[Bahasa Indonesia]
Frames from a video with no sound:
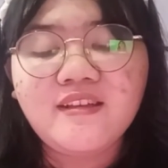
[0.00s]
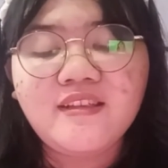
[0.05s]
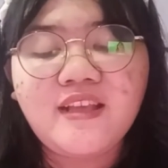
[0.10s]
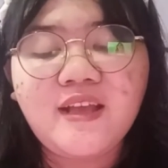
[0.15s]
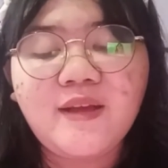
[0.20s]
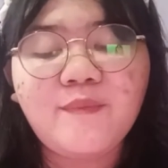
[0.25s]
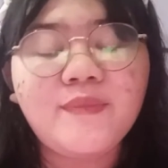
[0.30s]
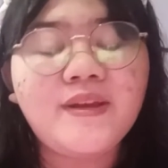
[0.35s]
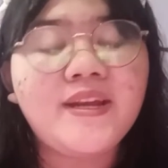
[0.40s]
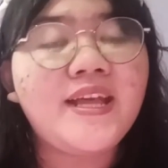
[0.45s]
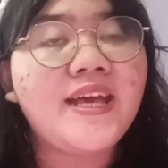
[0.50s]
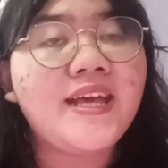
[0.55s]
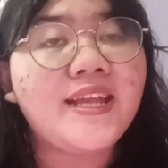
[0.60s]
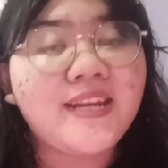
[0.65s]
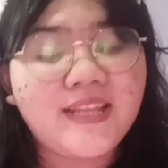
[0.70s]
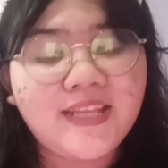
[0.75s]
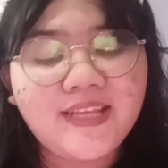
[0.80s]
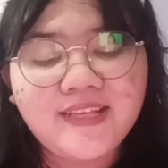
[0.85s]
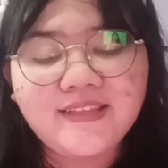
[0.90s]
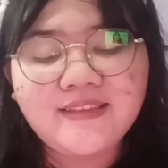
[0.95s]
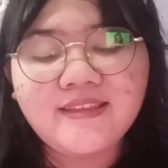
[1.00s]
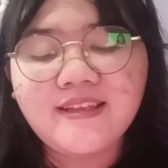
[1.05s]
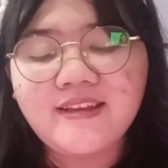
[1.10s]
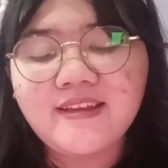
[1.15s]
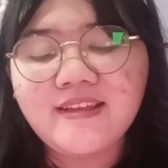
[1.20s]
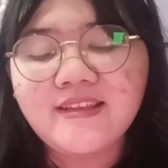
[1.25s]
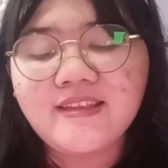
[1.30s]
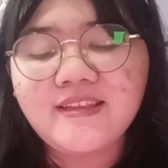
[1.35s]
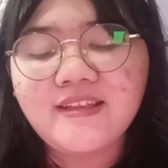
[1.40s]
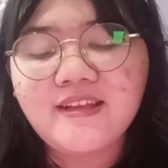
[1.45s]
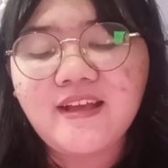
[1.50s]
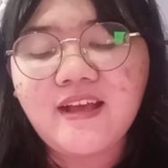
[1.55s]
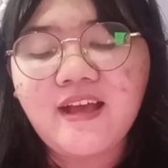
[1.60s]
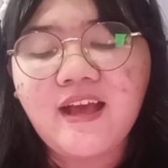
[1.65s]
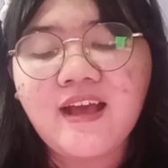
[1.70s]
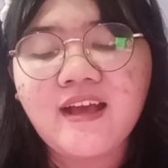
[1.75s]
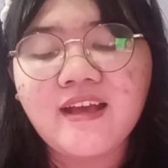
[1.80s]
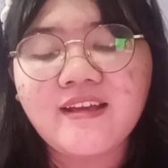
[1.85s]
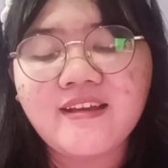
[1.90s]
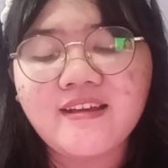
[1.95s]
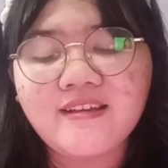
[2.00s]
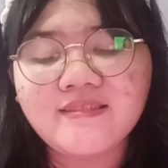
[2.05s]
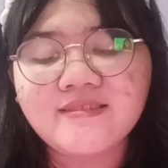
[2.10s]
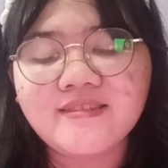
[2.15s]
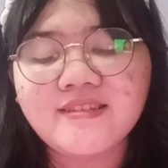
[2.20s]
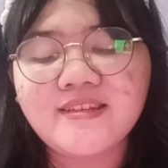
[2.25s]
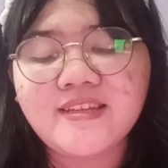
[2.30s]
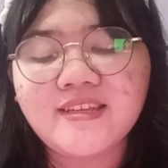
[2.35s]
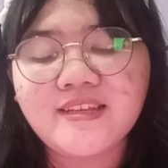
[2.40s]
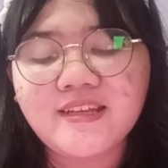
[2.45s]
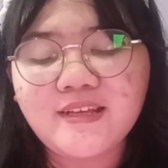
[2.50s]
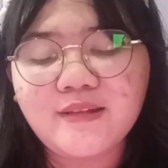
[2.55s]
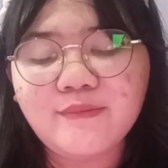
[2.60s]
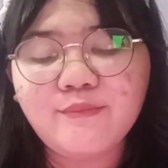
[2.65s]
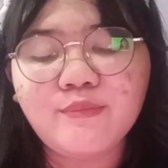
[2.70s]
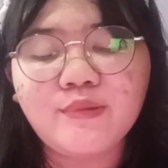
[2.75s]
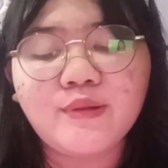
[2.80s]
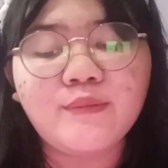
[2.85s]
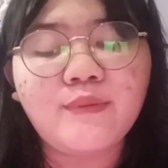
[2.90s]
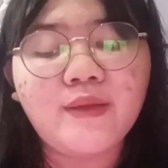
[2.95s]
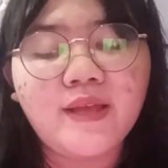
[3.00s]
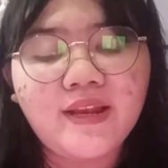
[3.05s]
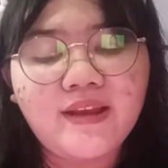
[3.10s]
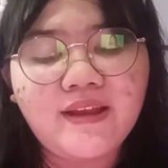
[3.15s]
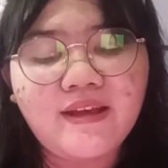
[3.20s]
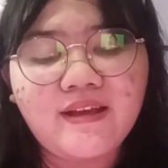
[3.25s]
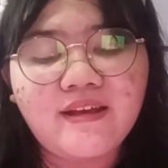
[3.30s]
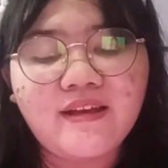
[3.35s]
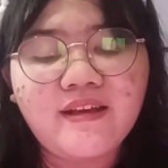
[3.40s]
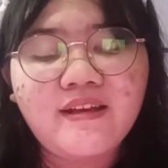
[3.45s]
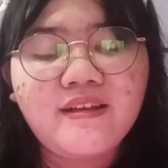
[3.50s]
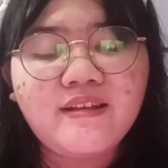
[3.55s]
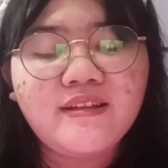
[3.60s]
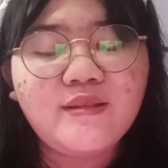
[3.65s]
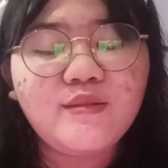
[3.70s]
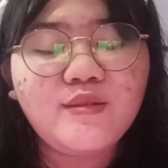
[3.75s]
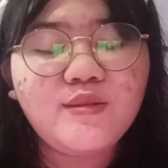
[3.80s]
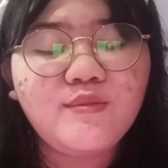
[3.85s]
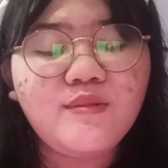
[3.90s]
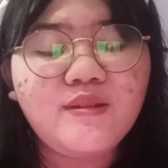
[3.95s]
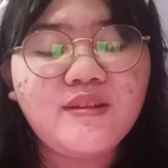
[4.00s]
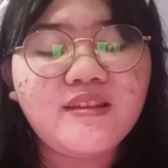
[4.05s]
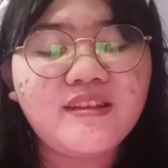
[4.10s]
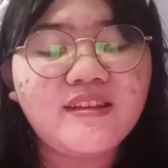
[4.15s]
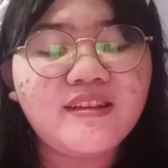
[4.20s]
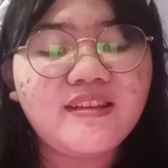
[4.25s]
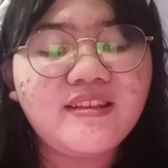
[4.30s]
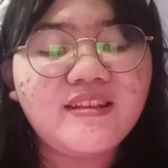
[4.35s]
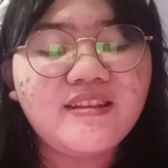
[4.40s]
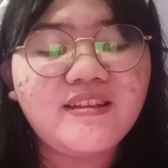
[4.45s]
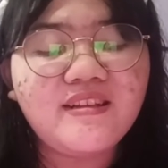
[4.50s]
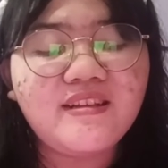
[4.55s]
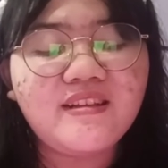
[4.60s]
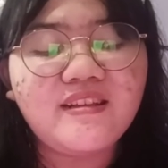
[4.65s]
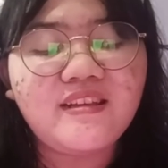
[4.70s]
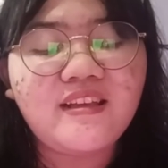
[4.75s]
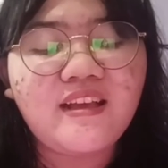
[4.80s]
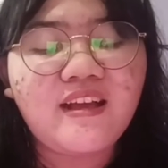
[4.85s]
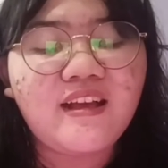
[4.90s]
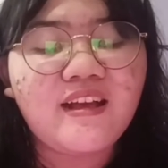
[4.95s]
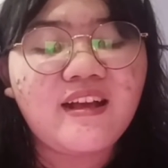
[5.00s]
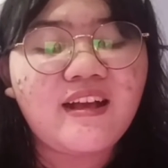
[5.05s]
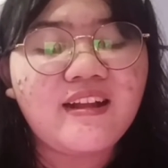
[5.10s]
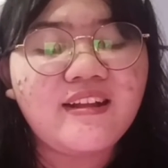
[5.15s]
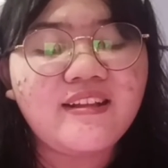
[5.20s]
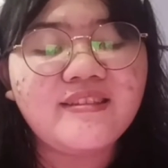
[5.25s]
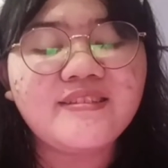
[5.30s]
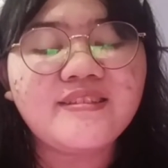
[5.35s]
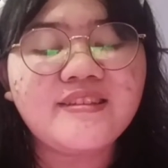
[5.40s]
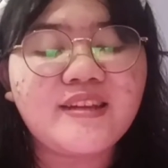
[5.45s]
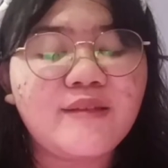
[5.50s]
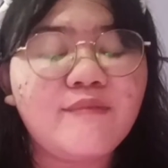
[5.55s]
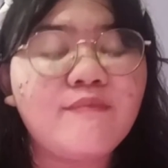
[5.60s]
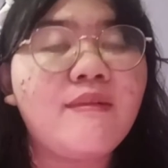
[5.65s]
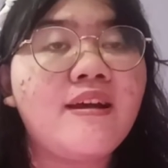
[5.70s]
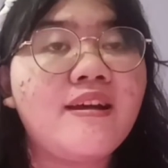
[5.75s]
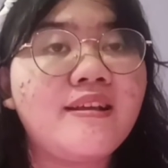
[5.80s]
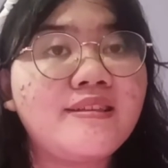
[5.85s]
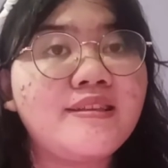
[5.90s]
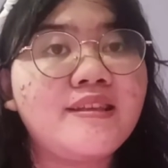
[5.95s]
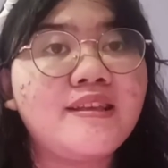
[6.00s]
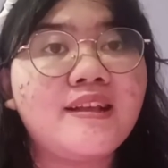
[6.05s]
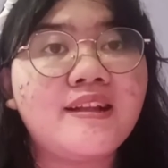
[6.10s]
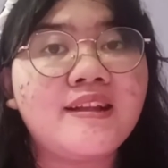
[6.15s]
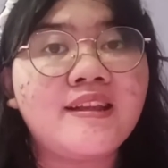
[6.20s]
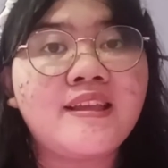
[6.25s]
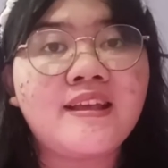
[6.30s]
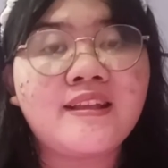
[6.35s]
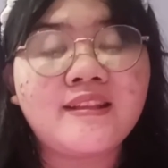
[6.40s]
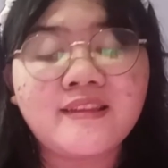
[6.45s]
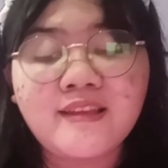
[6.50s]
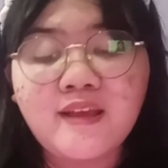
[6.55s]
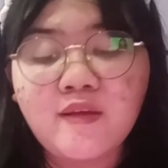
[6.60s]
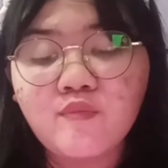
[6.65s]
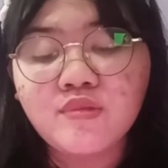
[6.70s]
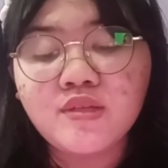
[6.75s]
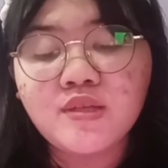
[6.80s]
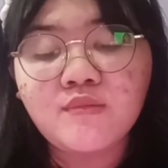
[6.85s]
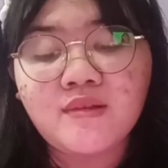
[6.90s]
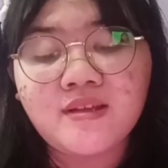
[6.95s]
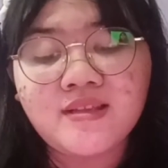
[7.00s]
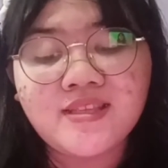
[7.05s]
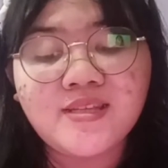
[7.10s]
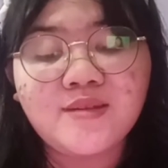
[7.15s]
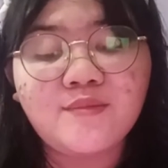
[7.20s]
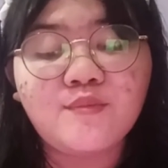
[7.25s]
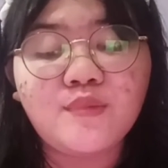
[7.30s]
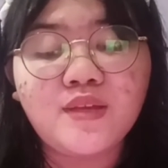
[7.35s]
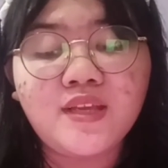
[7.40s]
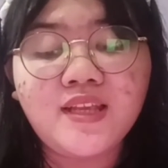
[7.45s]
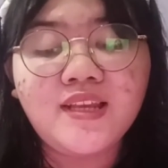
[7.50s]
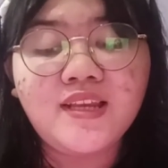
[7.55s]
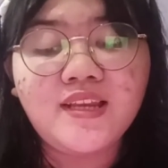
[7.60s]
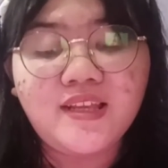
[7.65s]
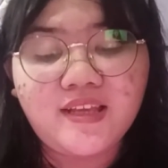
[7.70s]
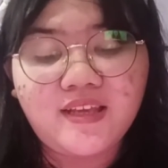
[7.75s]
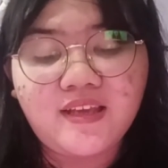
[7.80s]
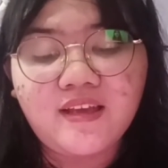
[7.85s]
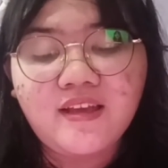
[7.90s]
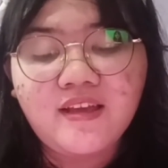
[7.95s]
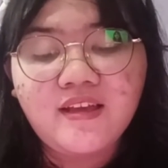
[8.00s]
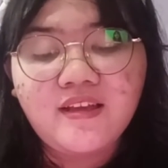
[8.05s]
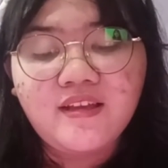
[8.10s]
yang menarik jadinya agak sedikit berbeda tapi nah, sebenarnya ya kalian sering banget sih ngelihat game semacam ini